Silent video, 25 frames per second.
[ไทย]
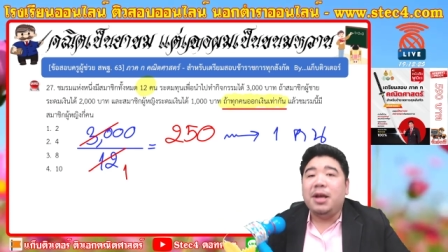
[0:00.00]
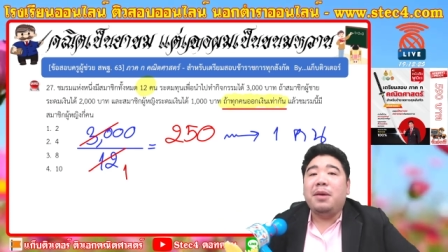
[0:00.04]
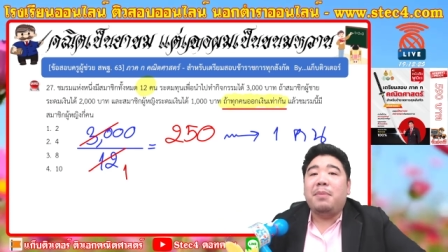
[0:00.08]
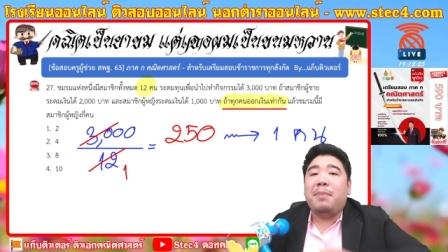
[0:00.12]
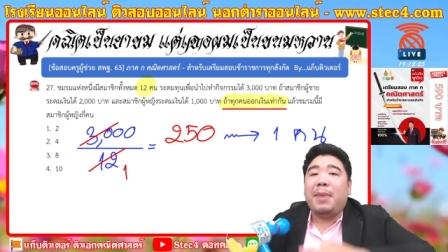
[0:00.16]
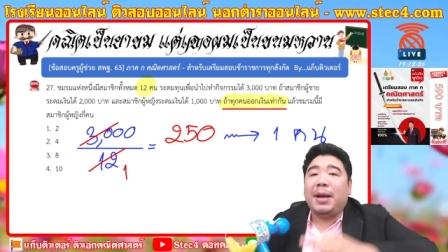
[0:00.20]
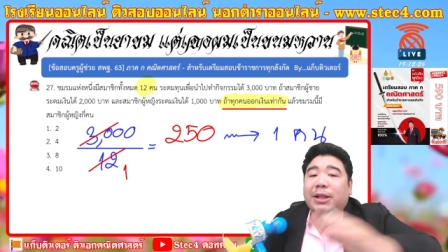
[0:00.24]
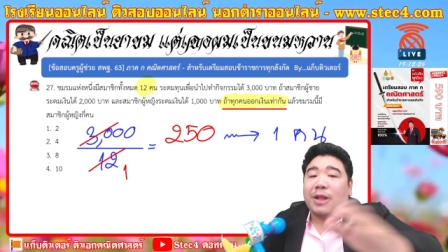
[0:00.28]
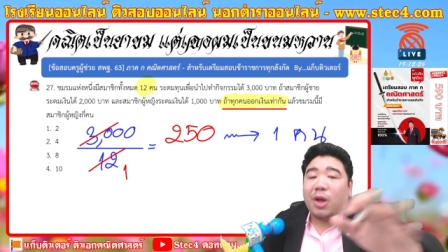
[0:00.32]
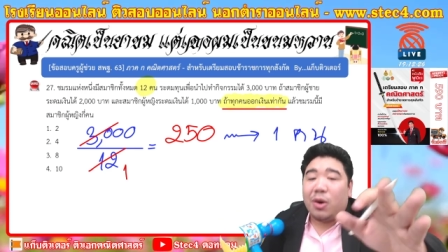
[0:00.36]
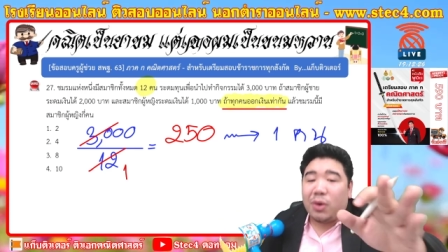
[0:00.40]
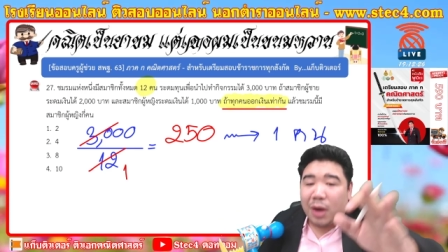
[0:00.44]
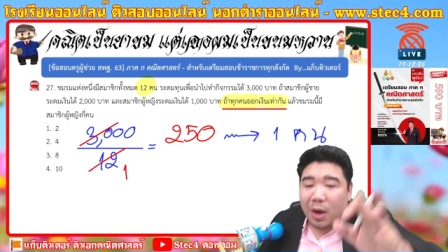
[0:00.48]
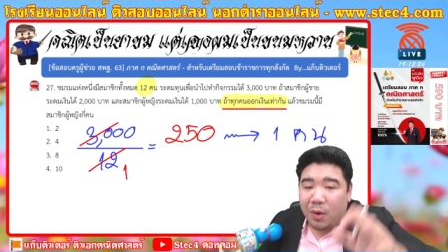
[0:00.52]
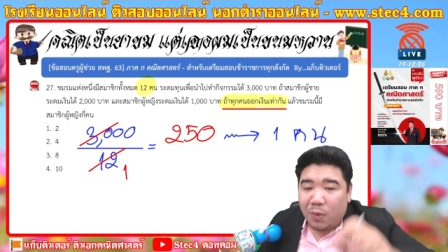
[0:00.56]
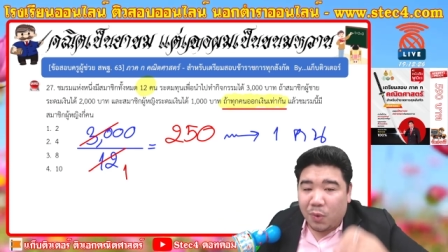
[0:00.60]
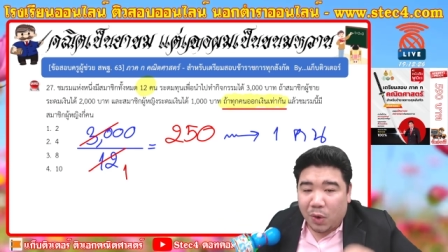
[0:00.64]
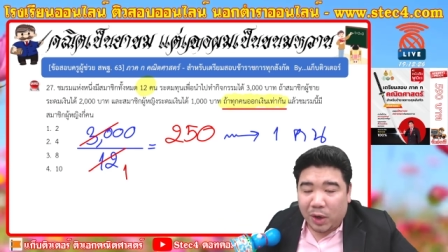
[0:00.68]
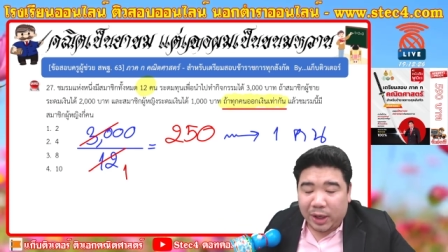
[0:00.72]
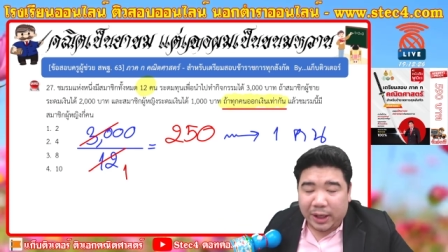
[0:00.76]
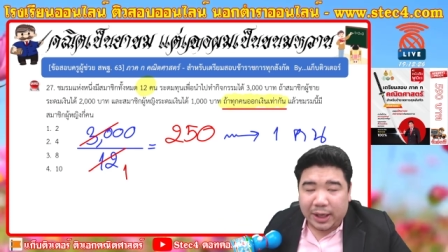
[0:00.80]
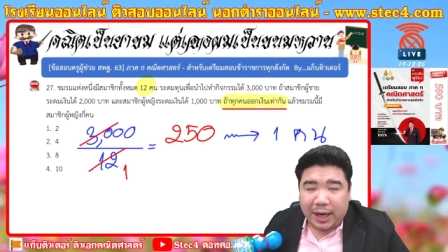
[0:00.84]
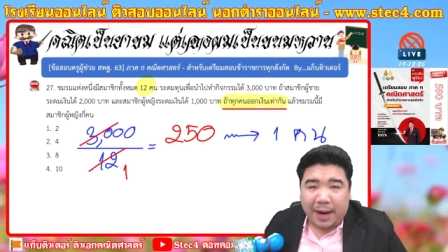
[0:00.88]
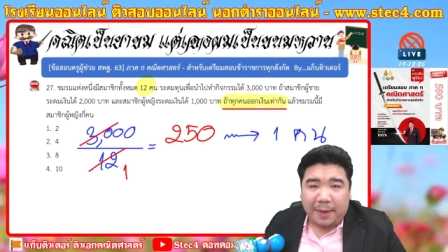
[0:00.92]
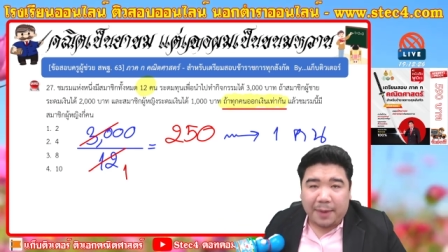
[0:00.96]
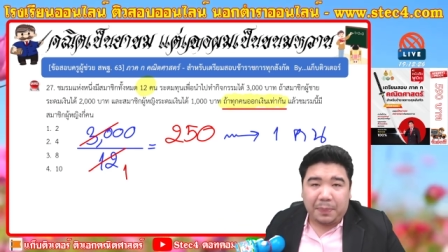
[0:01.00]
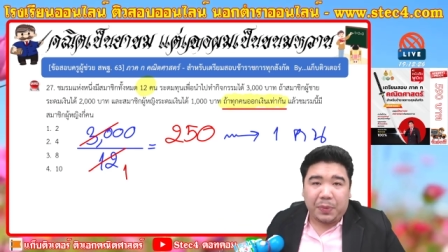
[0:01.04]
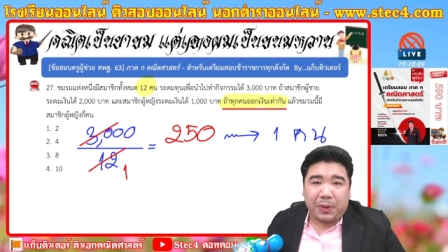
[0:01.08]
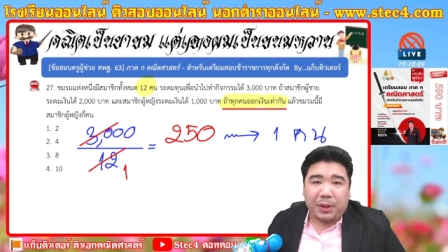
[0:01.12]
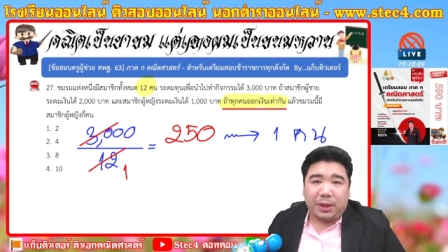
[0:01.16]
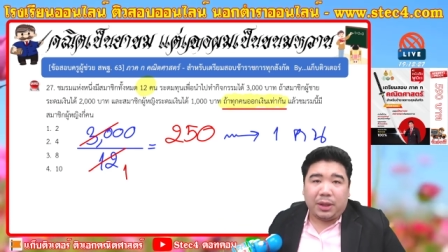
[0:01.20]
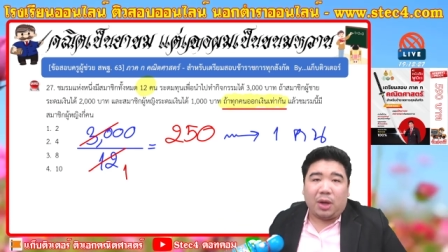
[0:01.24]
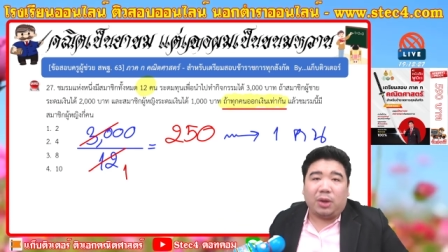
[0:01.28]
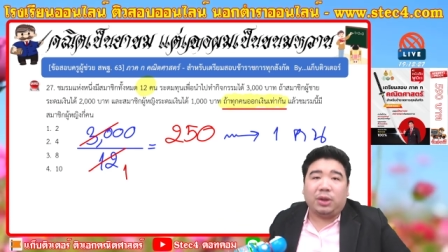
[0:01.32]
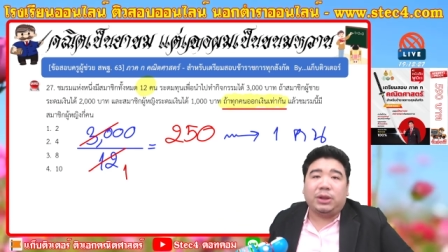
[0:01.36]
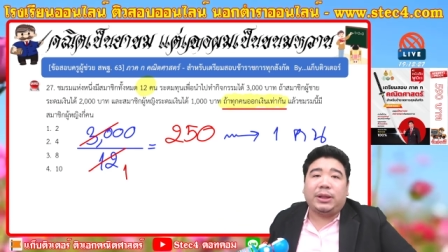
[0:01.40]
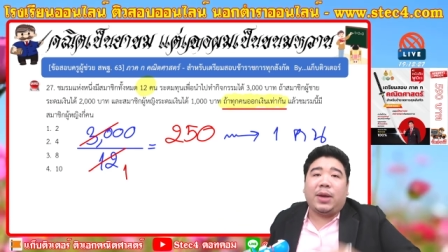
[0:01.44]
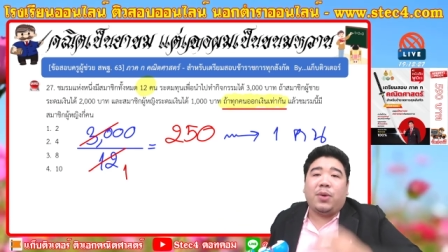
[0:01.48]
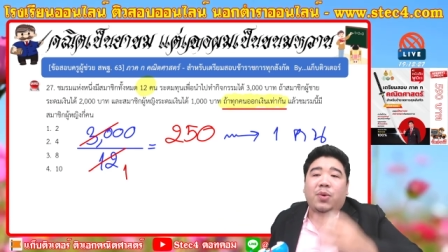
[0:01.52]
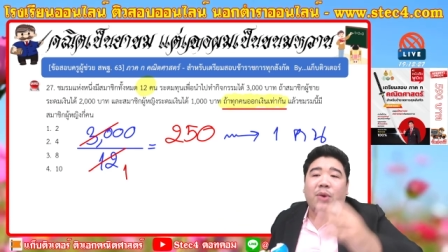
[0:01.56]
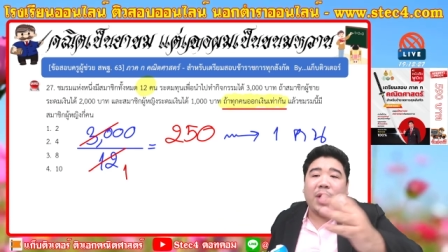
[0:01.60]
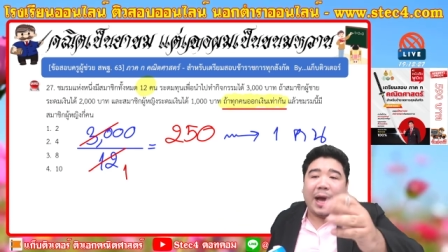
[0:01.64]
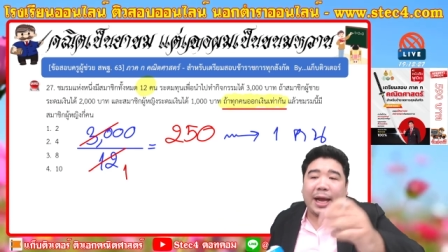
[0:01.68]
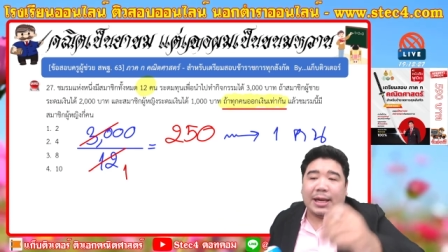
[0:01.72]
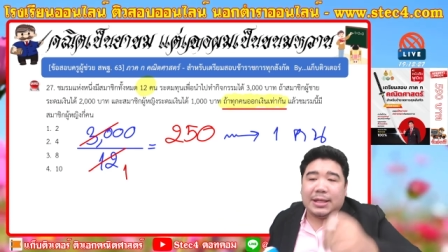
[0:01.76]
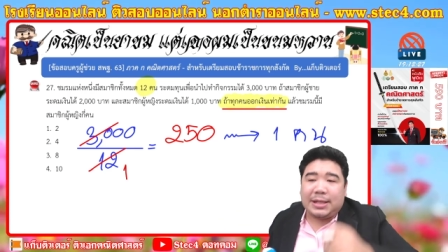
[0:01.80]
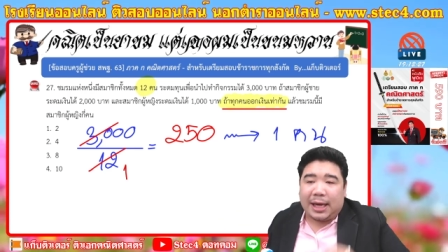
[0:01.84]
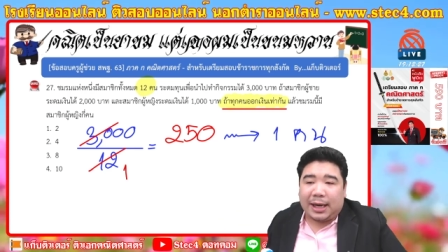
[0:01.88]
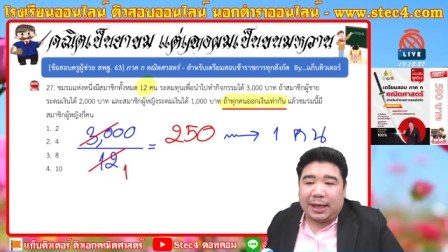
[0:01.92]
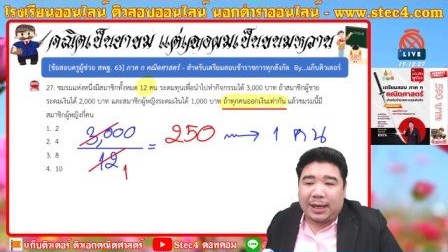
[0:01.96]
ไม่ต้องกังวลครับน้องติวกับ
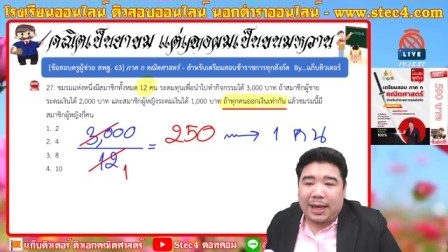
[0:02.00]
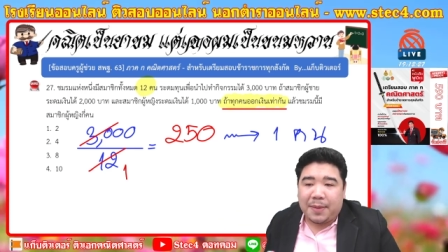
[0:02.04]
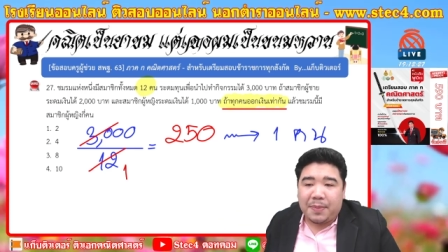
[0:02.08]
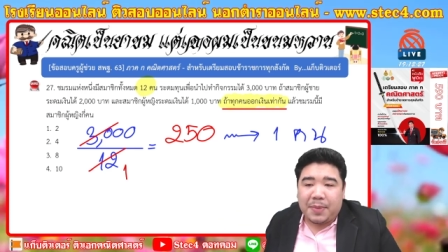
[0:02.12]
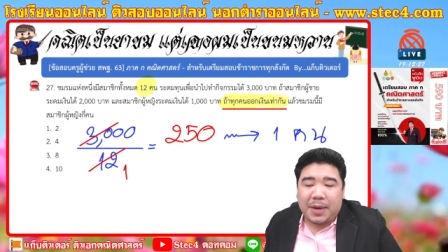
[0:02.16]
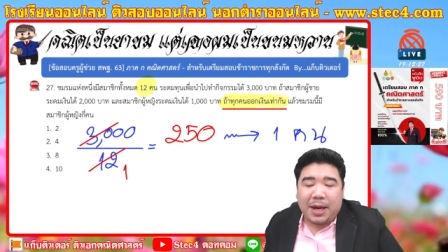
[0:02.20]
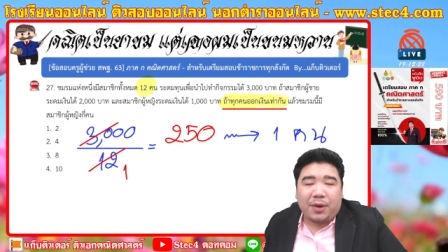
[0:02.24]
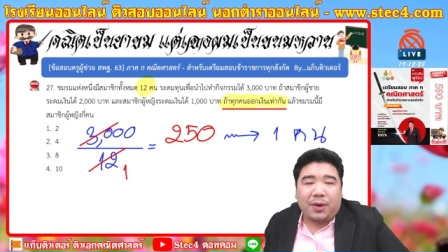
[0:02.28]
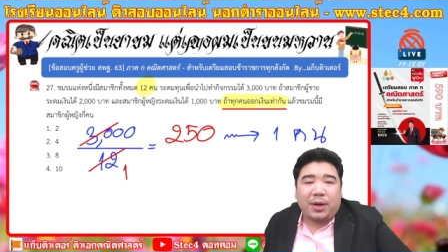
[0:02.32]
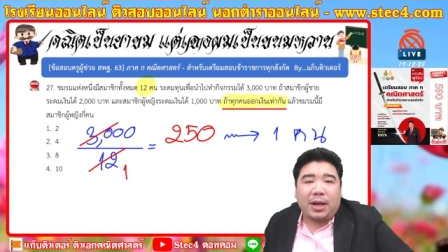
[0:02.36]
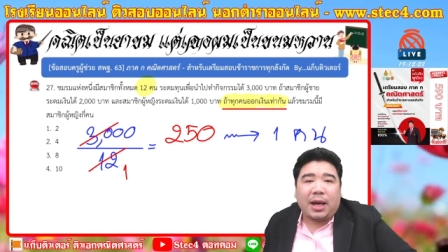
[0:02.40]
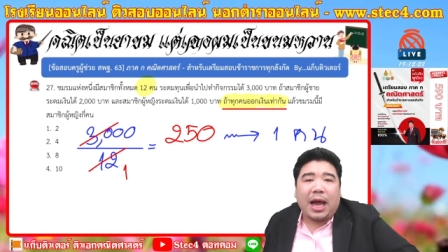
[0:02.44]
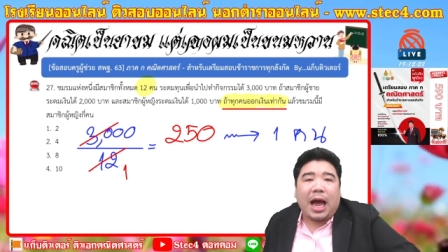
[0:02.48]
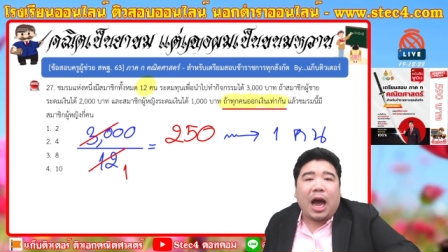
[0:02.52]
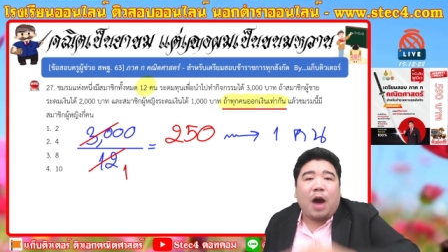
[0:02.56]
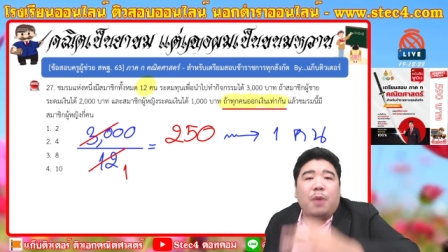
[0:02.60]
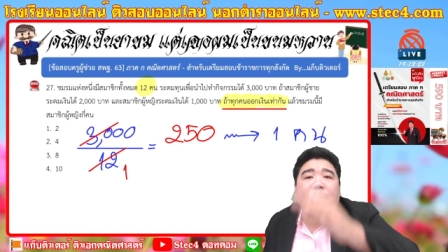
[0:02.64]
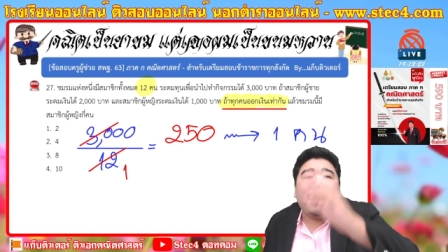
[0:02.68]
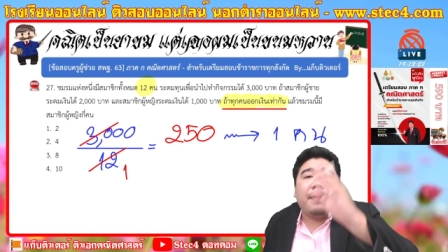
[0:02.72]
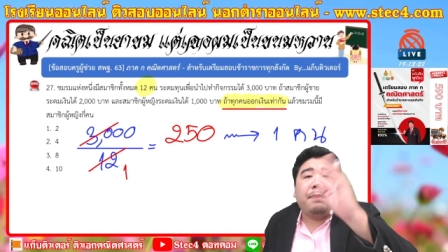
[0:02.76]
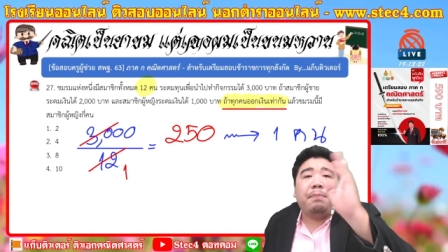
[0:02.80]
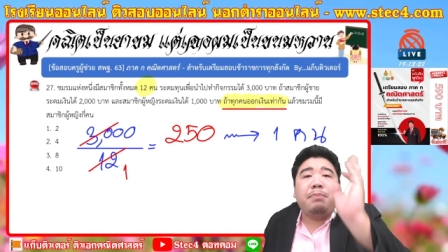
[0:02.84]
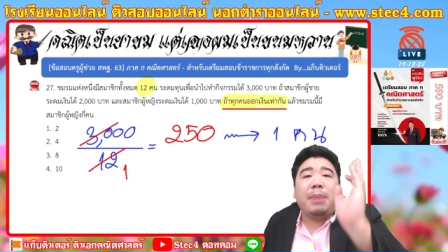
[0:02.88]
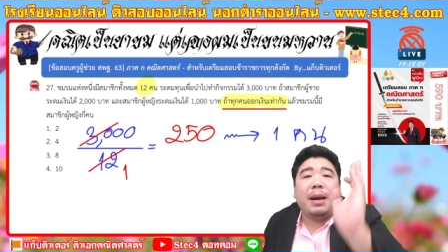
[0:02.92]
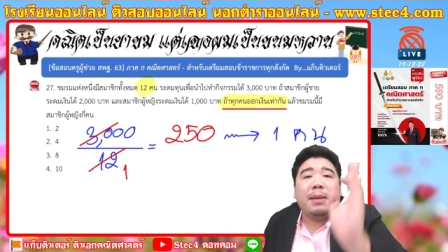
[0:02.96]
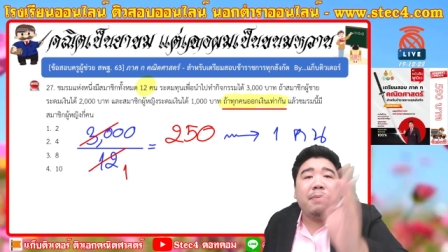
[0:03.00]
อาจารย์แก็บแล้วเนี่ยเอาแบบ